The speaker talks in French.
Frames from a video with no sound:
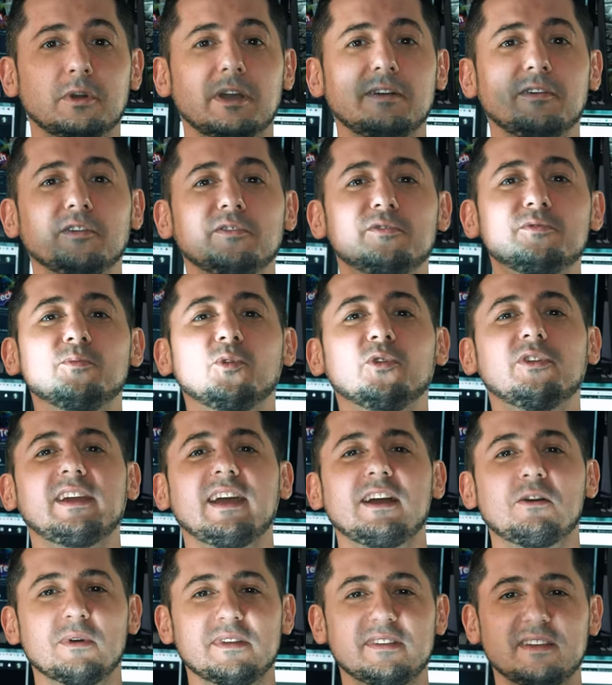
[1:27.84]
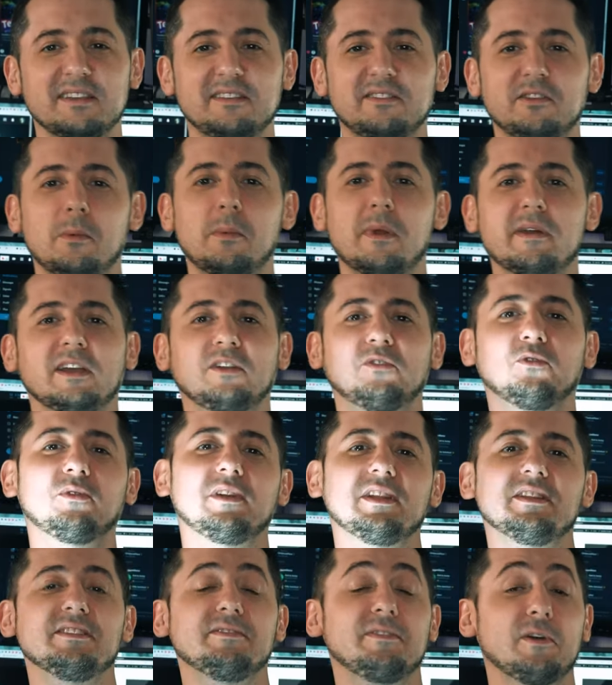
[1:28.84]
Donc avant de vous montrer à quoi ça ressemble avec
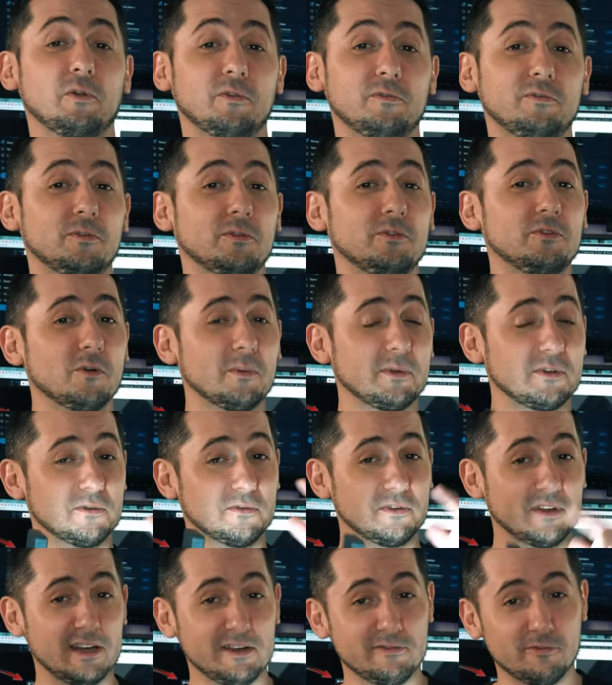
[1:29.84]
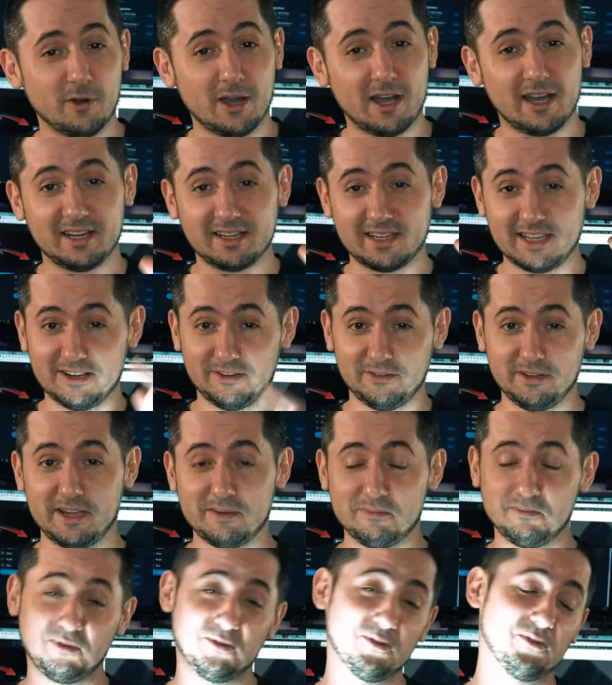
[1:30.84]
toutes les différentes fonctions, parce que vous allez voir qu'elle en
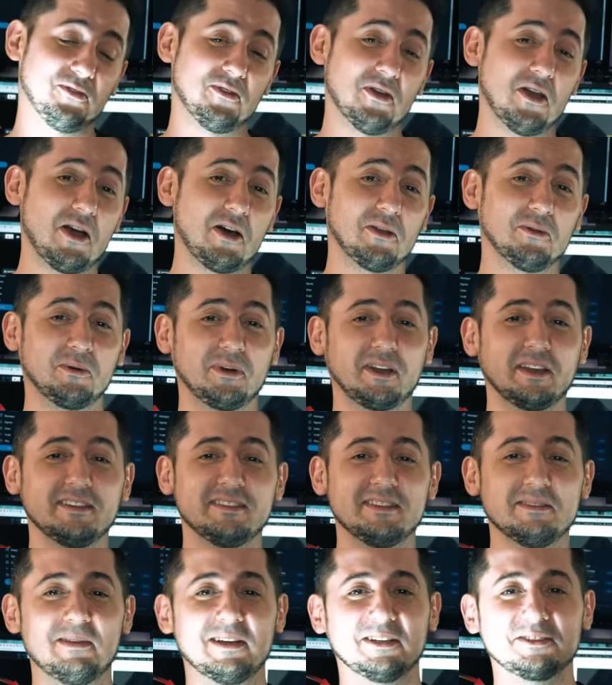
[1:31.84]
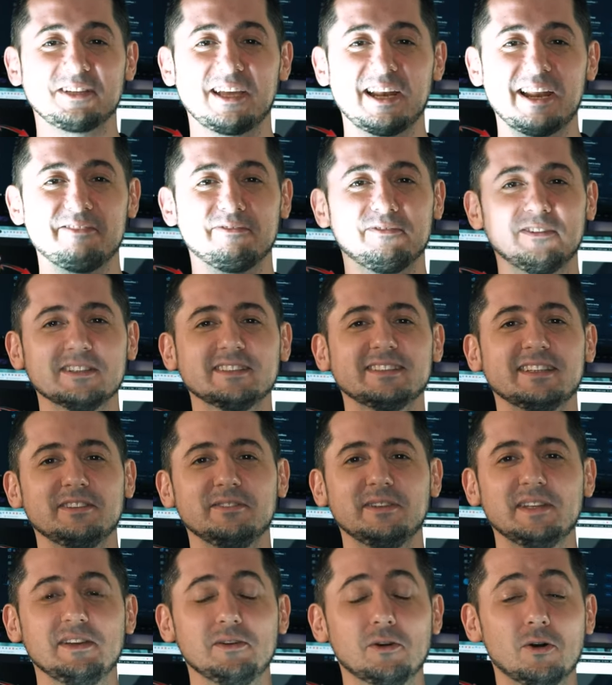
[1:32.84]
a plusieurs, donc restez bien jusqu'à la fin de cette
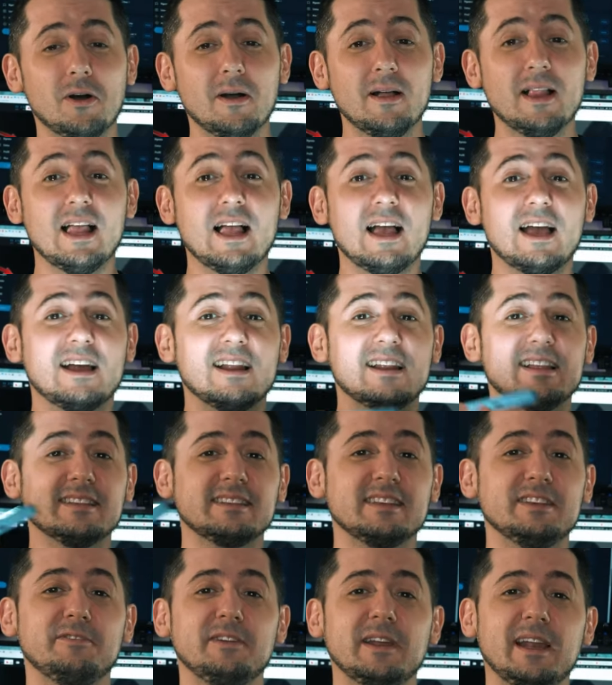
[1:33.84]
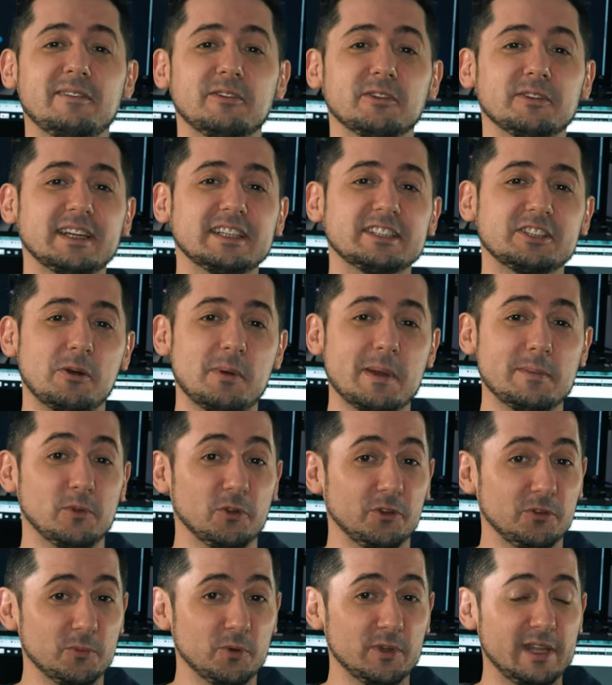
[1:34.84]
vidéo, ce qui fait l'avantage quand même
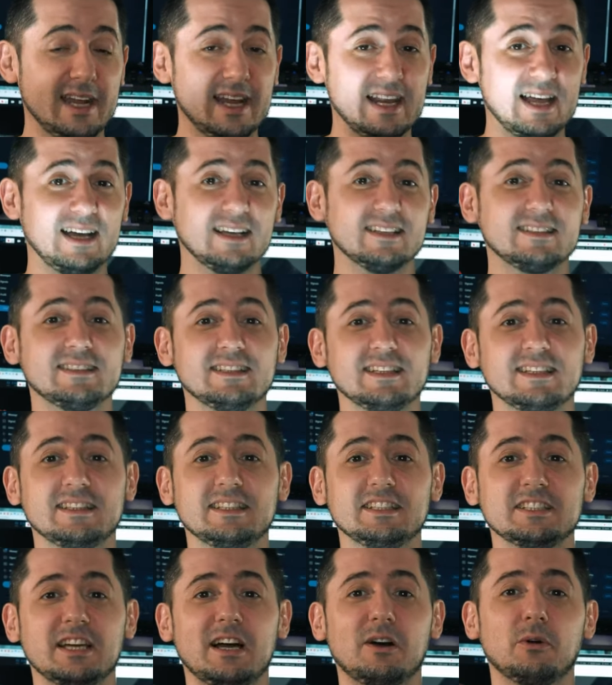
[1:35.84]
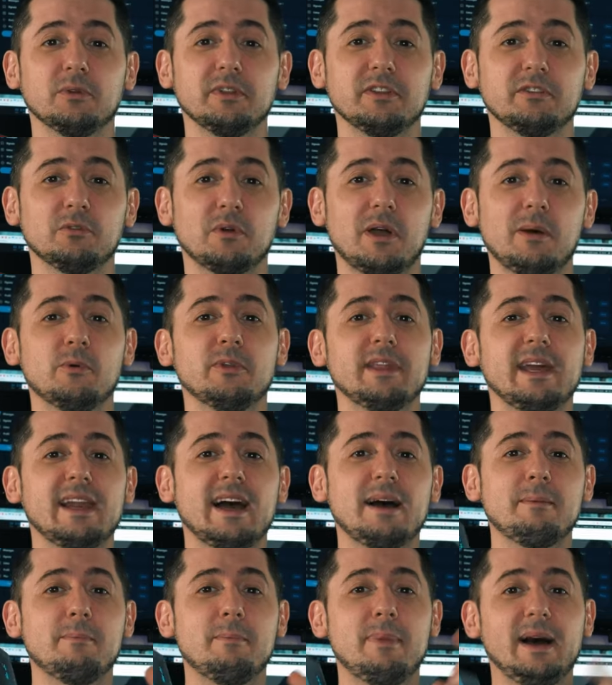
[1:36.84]
de ce modèle-là, c'est que déjà on est sur un modèle
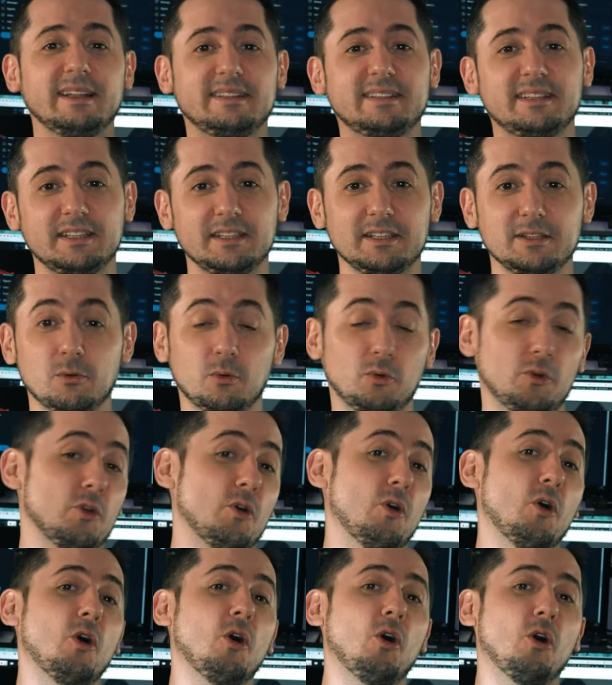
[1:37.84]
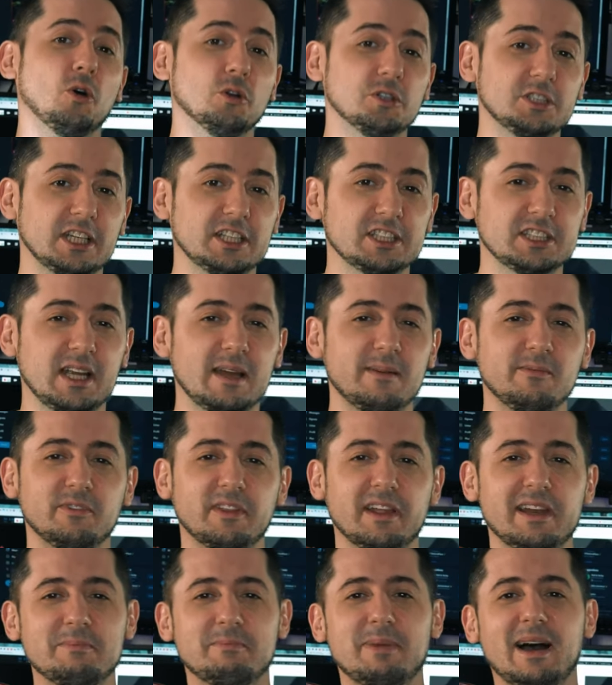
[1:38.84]
à batterie, donc euh, rechargeable, vous
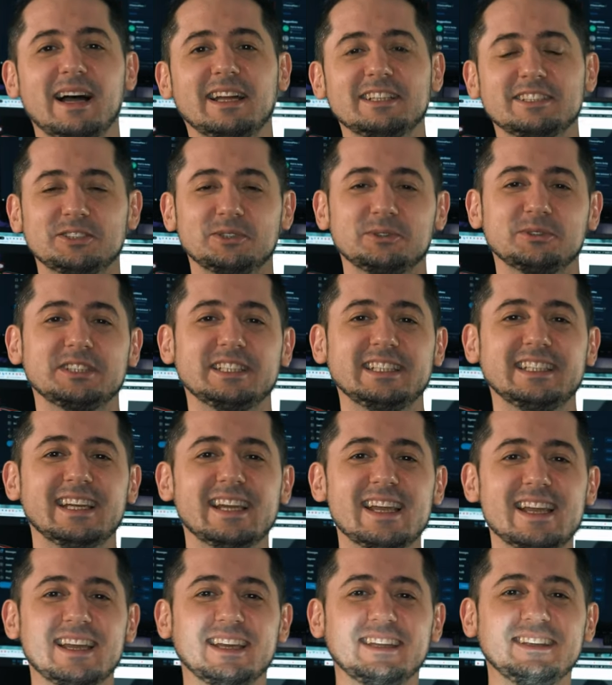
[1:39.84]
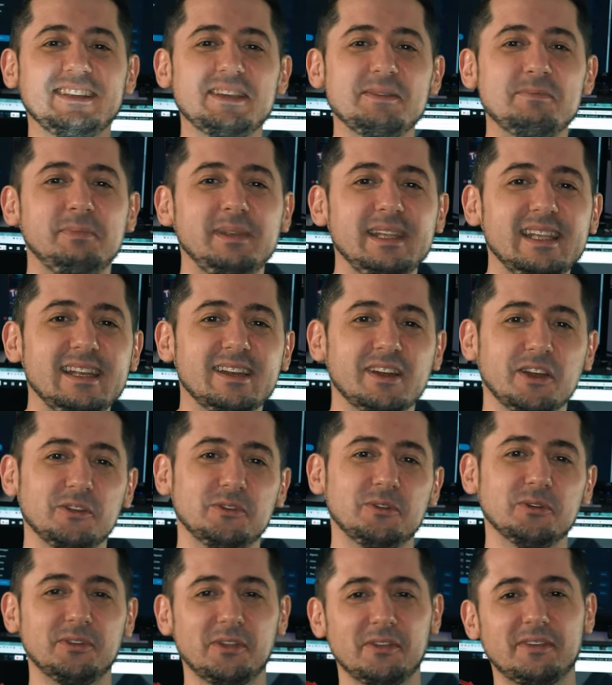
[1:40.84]
n'allez pas changer des piles
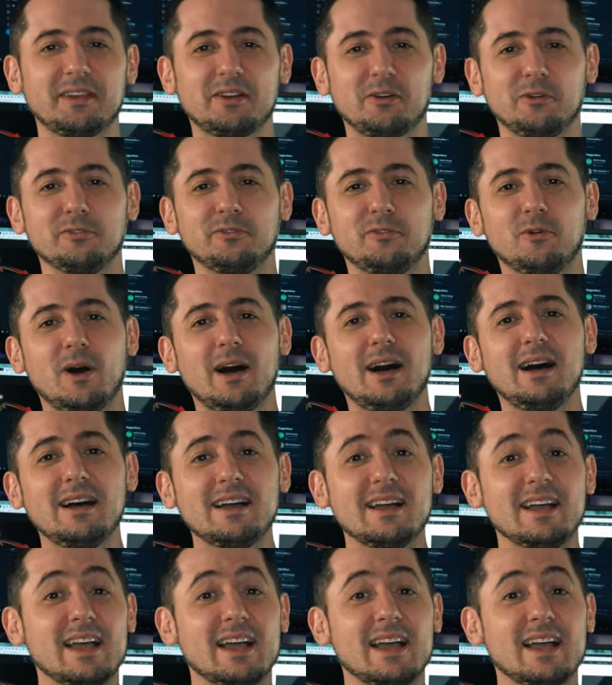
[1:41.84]
250 fois.